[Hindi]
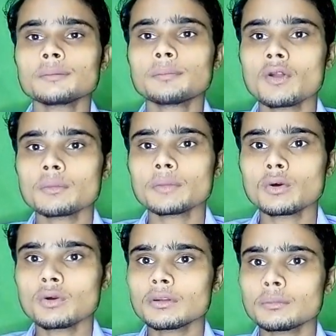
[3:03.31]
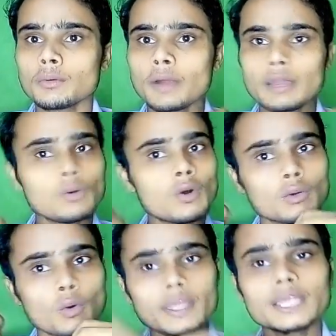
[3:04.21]
फ़ोन में और मोबाइल में ऑन
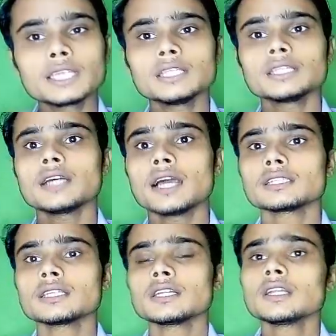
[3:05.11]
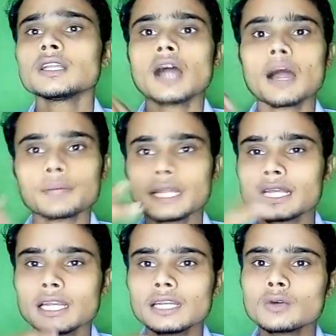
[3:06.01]
होएगी नहीं गाइस आप ट्राई
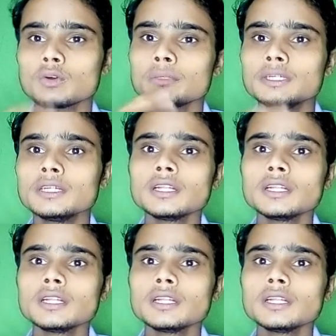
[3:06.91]
कर लेना कोई भी